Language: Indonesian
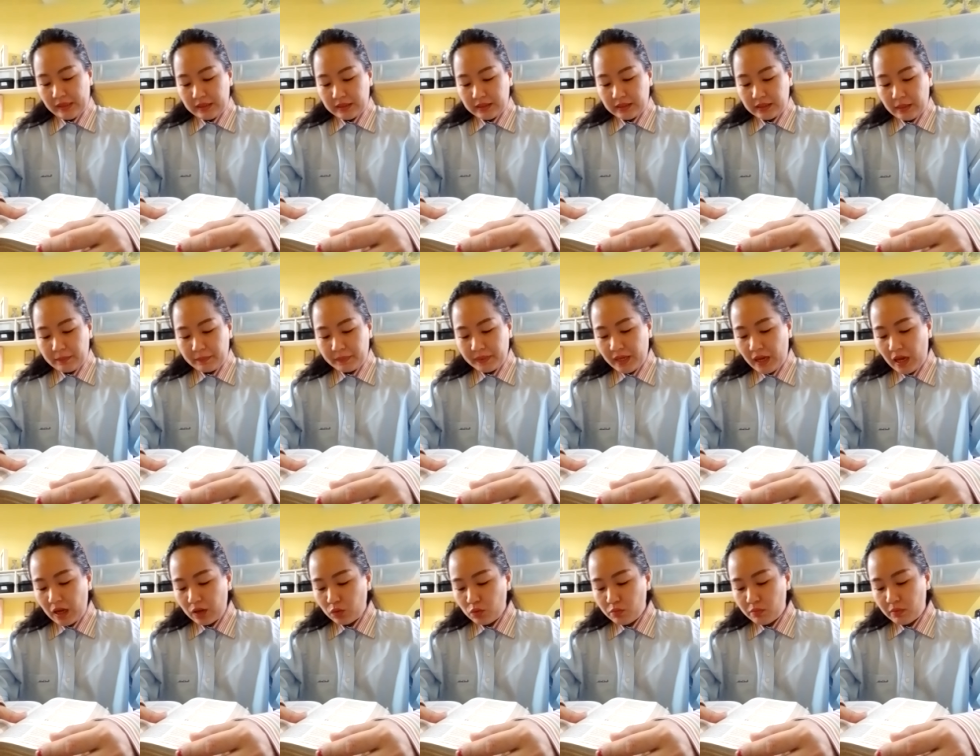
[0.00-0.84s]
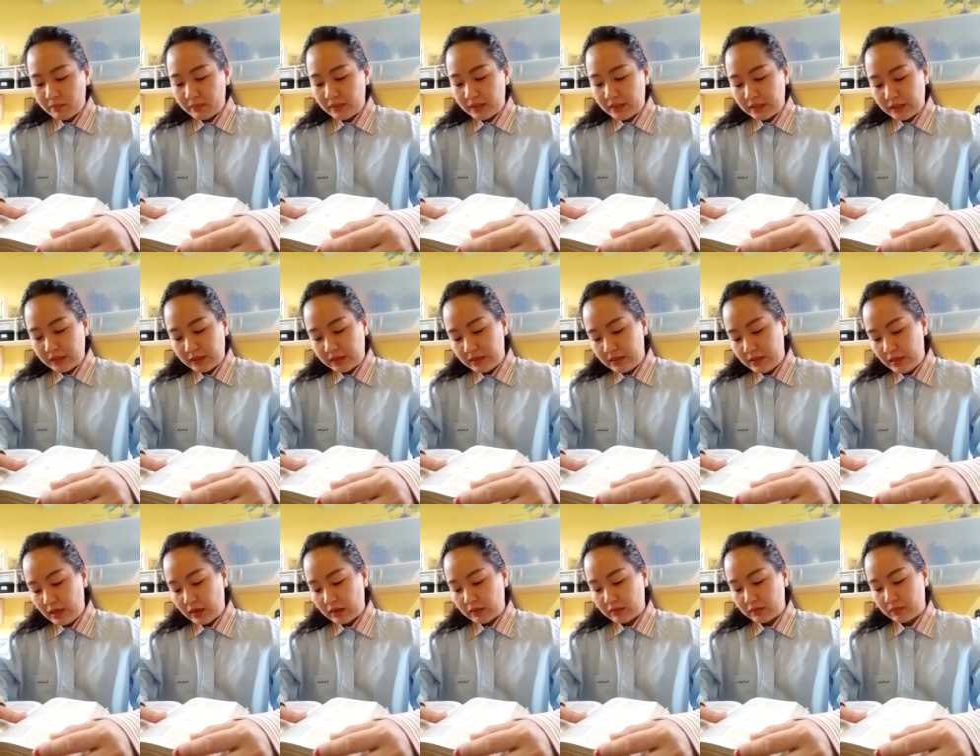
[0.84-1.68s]
Tetapi aku membenci
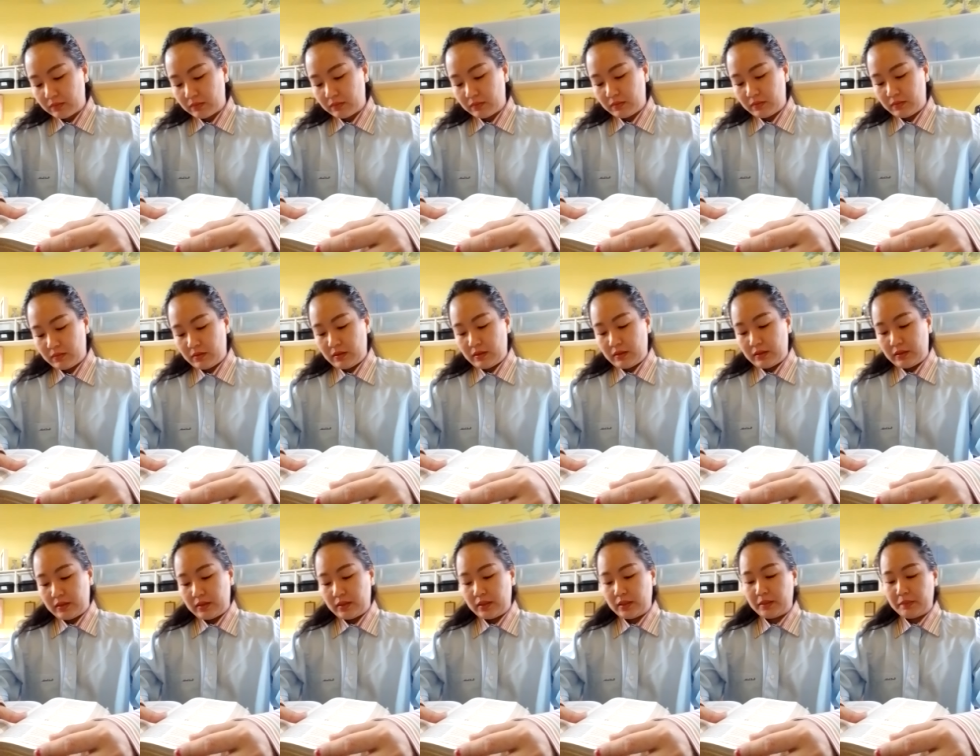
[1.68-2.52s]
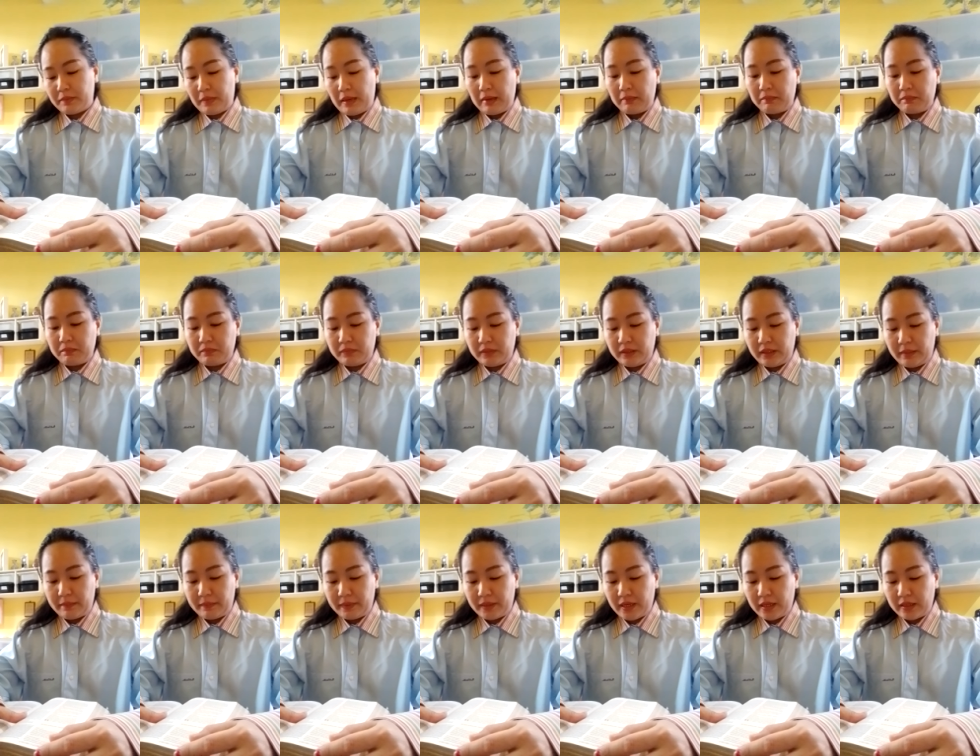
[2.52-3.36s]
dia, sebab
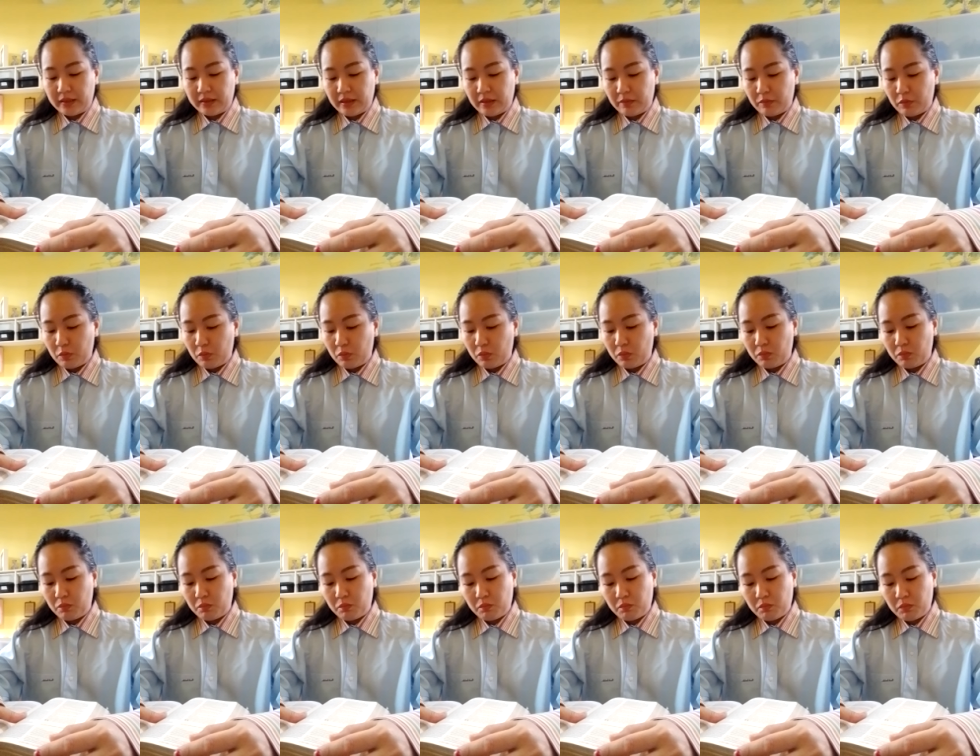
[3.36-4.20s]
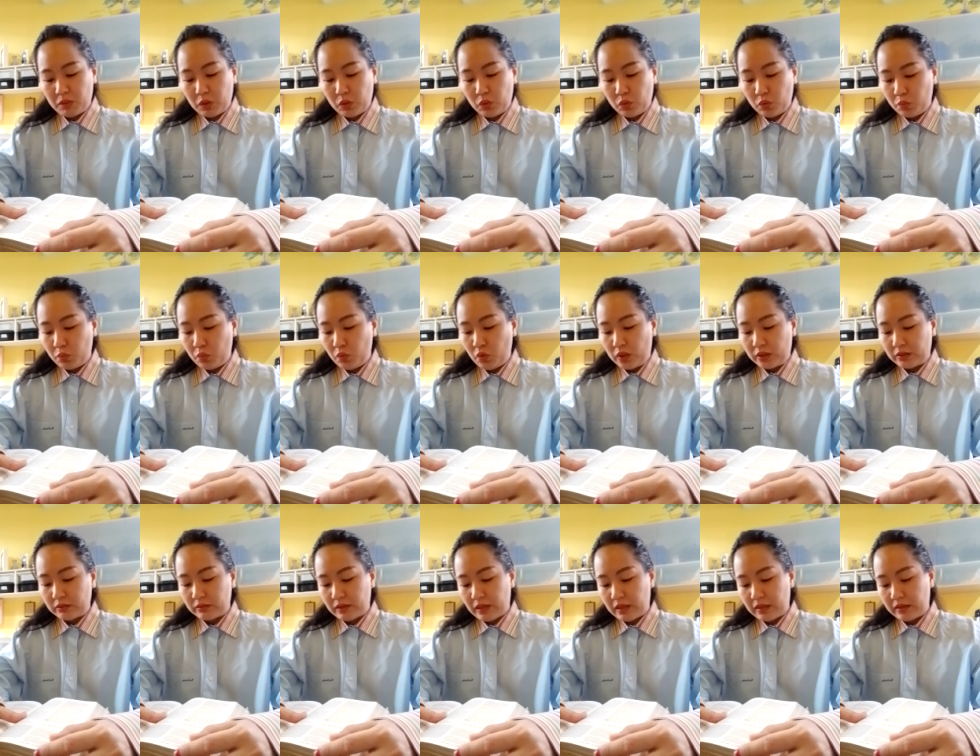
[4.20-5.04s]
tidak pernah ia
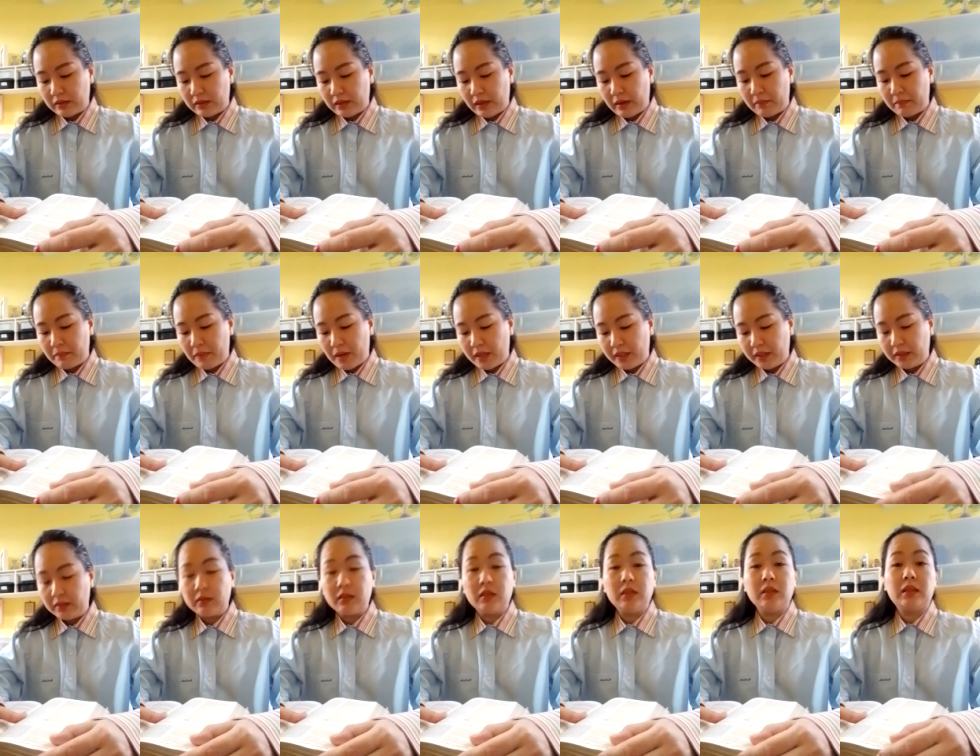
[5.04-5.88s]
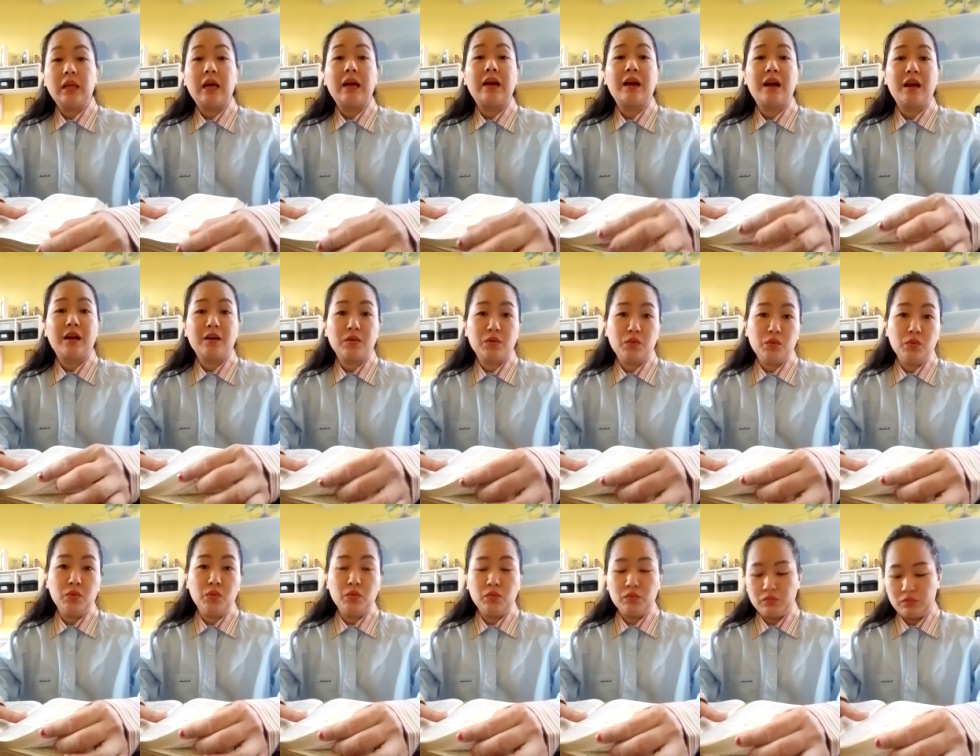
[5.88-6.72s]
menubuatkan yang baik tentang
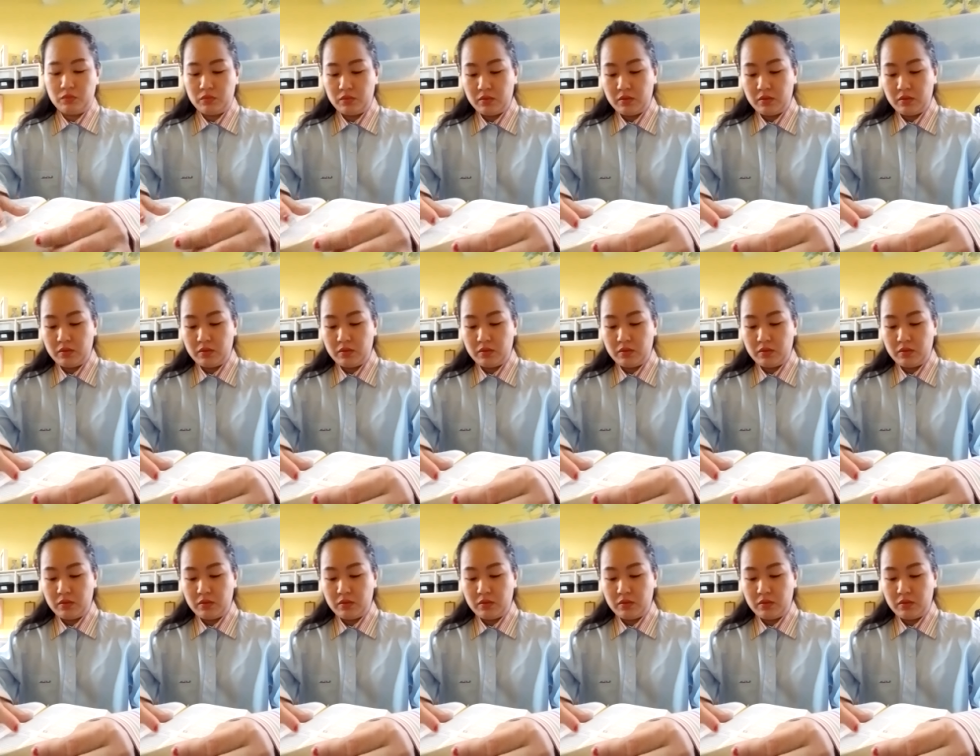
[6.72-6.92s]
aku,